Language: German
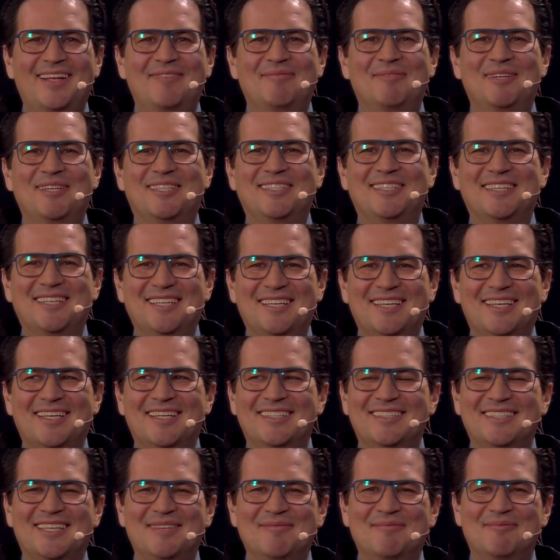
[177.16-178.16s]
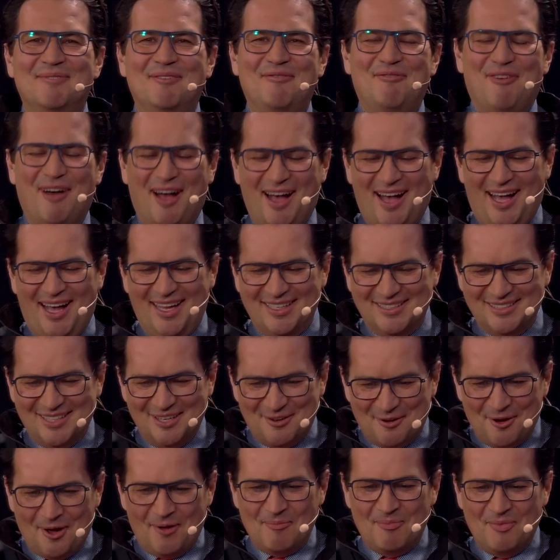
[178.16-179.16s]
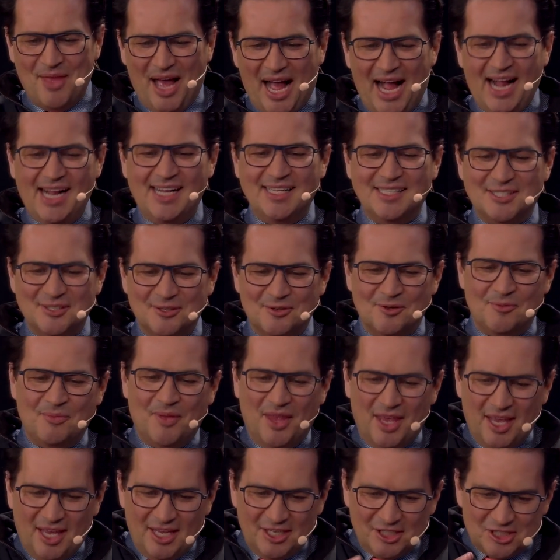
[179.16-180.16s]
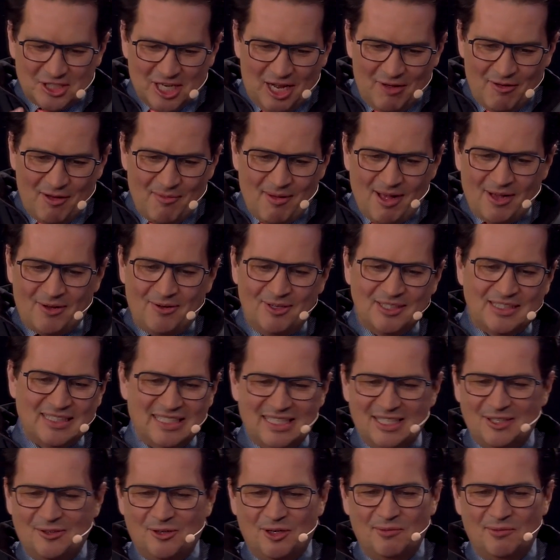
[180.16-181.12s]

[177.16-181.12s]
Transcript: mit äh, dem Fahrrad gekommen. Also, schauen wir mal kurz in den